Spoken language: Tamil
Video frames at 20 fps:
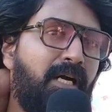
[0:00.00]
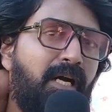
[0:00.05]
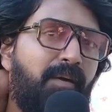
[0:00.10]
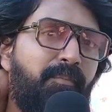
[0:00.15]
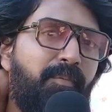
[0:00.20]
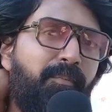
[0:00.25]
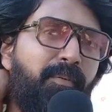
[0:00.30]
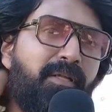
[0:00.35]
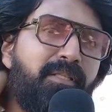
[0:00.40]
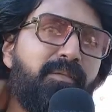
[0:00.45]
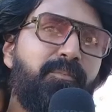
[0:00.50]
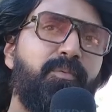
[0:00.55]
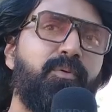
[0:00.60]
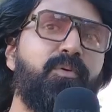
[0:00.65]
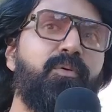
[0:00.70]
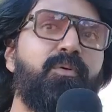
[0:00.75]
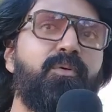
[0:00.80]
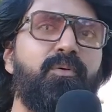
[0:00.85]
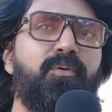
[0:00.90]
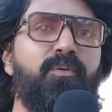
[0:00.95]
அப்போ
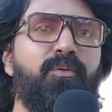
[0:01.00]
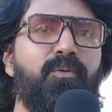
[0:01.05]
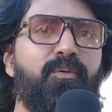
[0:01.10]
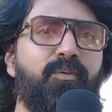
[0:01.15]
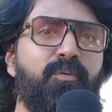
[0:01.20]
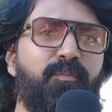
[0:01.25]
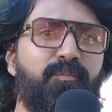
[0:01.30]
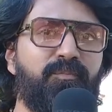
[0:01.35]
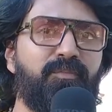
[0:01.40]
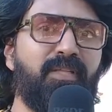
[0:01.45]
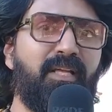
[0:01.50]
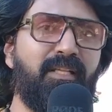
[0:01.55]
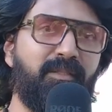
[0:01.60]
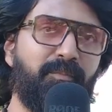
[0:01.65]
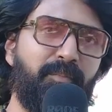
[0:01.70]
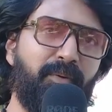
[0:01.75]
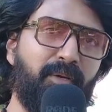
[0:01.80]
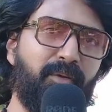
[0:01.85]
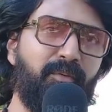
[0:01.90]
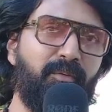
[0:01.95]
பார்த்தப்போ
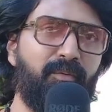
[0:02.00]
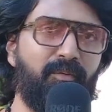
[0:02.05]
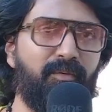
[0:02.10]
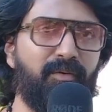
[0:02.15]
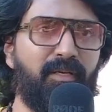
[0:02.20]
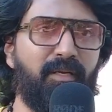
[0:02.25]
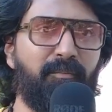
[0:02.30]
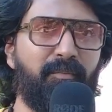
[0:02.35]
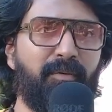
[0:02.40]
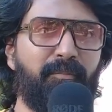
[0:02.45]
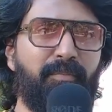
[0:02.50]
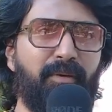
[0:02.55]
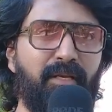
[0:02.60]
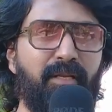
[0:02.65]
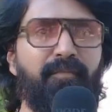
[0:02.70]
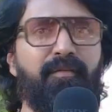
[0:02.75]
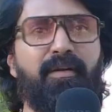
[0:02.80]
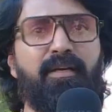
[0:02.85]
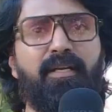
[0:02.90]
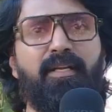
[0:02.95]
அந்த படம் நம்ம
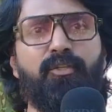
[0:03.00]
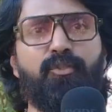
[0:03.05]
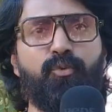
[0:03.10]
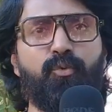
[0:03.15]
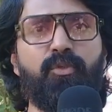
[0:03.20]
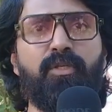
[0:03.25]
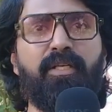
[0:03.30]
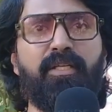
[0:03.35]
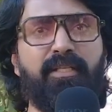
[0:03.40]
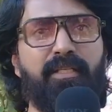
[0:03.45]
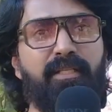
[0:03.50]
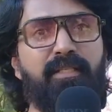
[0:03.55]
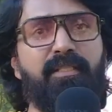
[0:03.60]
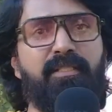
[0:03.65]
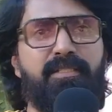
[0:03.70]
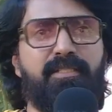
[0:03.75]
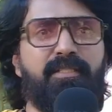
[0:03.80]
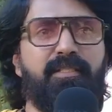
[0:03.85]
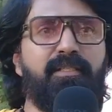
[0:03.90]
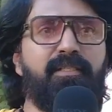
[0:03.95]
பண்ண வேண்டிய சூழ்நிலை
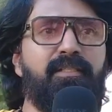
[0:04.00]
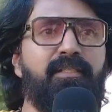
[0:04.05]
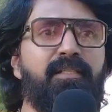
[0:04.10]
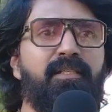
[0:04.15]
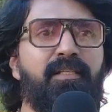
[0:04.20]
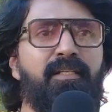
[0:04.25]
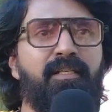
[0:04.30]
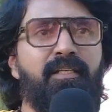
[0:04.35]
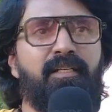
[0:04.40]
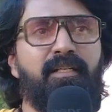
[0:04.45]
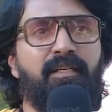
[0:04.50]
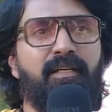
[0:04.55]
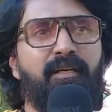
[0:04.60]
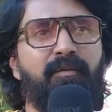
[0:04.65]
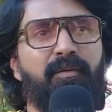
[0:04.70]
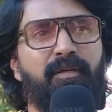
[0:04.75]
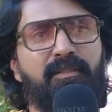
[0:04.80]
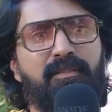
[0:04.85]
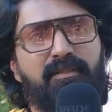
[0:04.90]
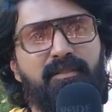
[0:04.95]
இருந்துச்சு
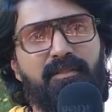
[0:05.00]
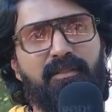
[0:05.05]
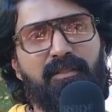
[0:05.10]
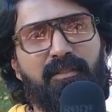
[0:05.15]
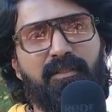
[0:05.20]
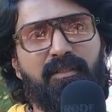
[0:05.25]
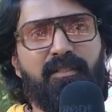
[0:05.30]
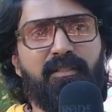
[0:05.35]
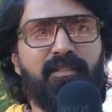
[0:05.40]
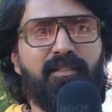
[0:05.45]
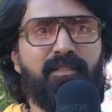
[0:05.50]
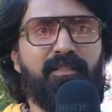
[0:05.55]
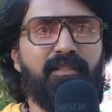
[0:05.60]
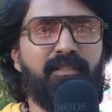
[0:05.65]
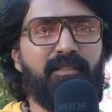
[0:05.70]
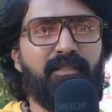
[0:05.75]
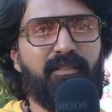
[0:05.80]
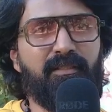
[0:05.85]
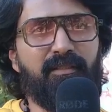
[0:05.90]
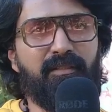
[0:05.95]
பட்
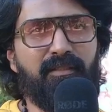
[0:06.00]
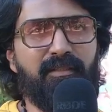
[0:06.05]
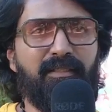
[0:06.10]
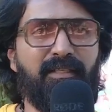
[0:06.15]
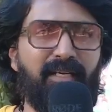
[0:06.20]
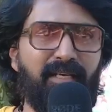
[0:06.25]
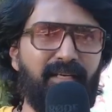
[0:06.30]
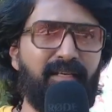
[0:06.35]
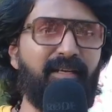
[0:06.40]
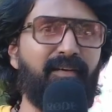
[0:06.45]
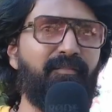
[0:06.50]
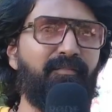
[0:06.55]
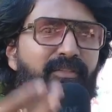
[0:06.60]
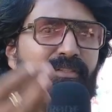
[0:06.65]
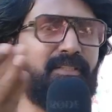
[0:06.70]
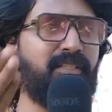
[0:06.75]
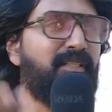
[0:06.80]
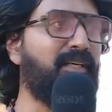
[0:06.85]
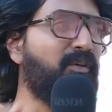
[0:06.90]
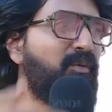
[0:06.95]
uh, நடை
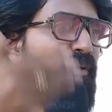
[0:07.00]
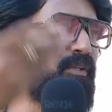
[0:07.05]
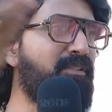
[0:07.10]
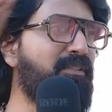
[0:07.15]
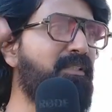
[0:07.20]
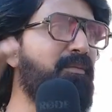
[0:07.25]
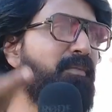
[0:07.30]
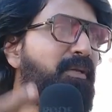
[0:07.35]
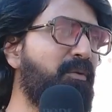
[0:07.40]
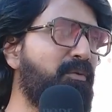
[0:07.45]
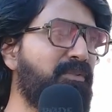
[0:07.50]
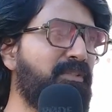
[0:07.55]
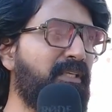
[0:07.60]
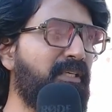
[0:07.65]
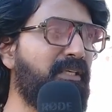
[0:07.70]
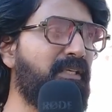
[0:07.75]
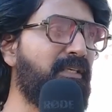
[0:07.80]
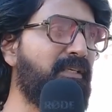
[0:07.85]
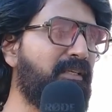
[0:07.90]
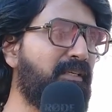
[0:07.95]
விஷயம் நடக்கலாம் சினிமாவில் ஒரு
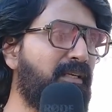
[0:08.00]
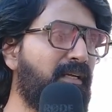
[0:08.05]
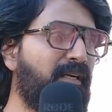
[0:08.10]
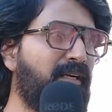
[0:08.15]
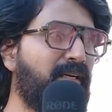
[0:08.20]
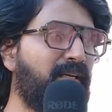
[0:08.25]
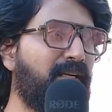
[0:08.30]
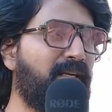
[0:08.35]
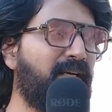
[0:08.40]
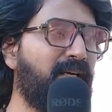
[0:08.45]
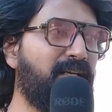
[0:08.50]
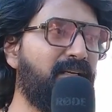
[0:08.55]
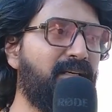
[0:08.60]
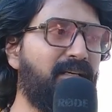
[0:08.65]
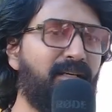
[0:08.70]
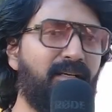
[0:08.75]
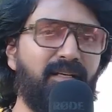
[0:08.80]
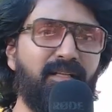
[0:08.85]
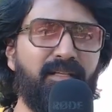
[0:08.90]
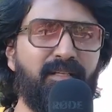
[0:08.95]
சில க
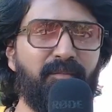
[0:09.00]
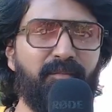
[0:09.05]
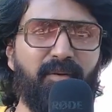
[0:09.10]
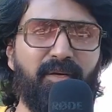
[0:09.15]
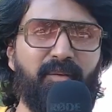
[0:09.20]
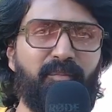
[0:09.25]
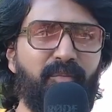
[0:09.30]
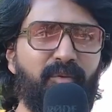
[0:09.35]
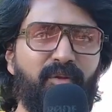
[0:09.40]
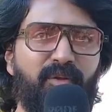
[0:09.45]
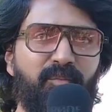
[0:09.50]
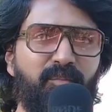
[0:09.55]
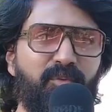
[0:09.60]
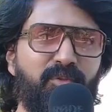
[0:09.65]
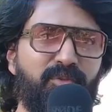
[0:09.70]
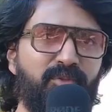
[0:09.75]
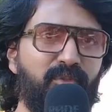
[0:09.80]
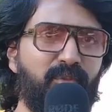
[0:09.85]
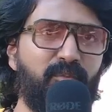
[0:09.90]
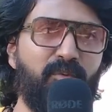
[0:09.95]
காரணங்களாக அதை பண்ண முடியாமல்
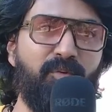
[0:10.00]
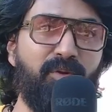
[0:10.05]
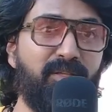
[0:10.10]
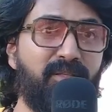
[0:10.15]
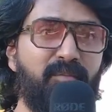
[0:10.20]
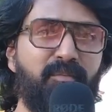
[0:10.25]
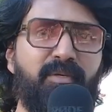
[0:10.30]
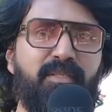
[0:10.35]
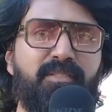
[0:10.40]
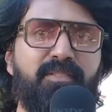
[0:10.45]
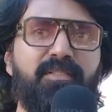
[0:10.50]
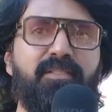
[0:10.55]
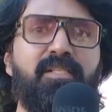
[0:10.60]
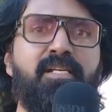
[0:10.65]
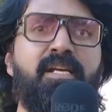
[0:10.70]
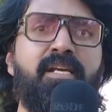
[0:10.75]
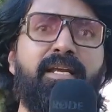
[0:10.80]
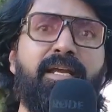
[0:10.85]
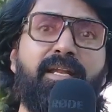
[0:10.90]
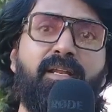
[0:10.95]
போச்சு ரொம்ப வருத்தமாச்சு
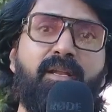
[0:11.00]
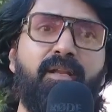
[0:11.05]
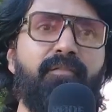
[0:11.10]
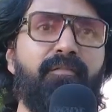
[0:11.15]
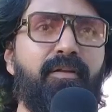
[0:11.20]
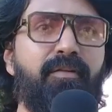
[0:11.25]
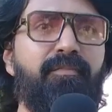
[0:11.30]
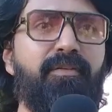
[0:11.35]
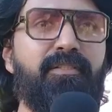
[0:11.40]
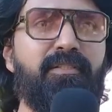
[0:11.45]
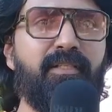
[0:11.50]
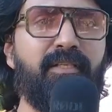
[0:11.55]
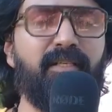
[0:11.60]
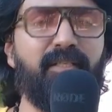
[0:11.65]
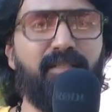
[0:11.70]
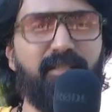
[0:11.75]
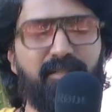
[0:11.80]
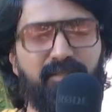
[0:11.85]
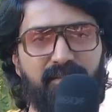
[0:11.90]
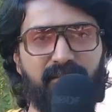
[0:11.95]
நல்ல வெல்விஷர்
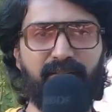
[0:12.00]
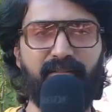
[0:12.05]
எனக்கு